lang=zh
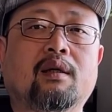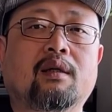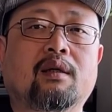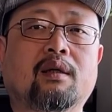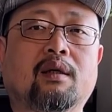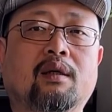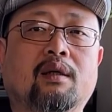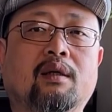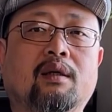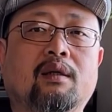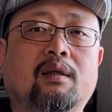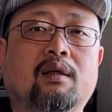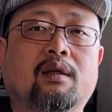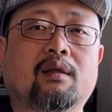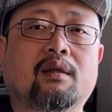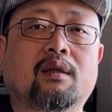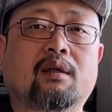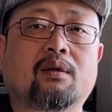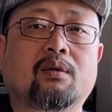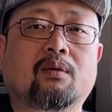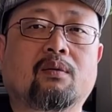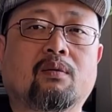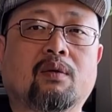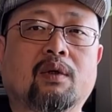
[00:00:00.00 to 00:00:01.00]
呃，要在
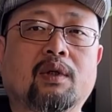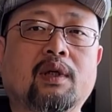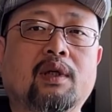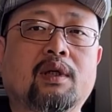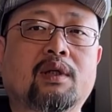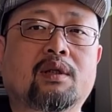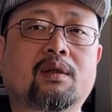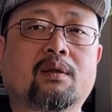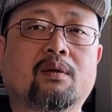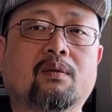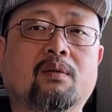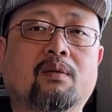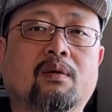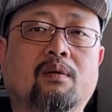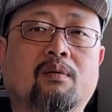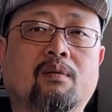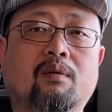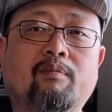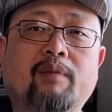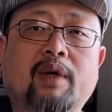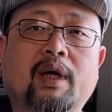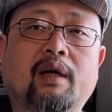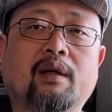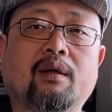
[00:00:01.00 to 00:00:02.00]
国内生活，我
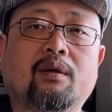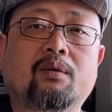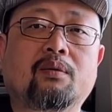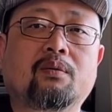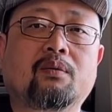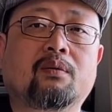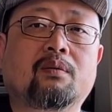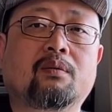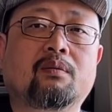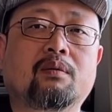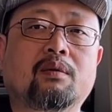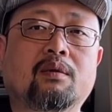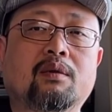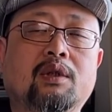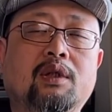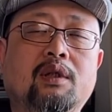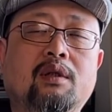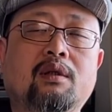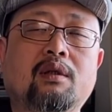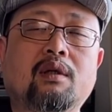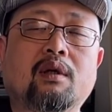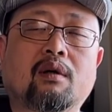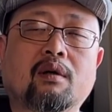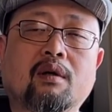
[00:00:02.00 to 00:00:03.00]
满意度其
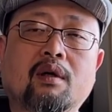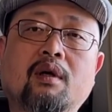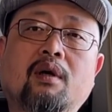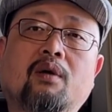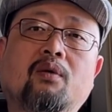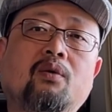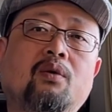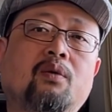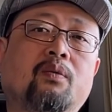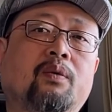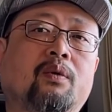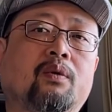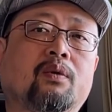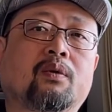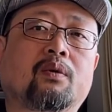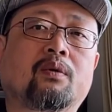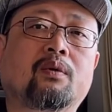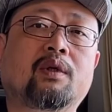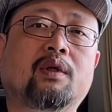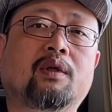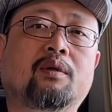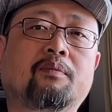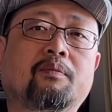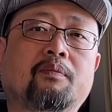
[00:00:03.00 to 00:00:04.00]
实要高于普通
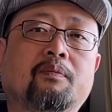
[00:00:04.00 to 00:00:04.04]
人。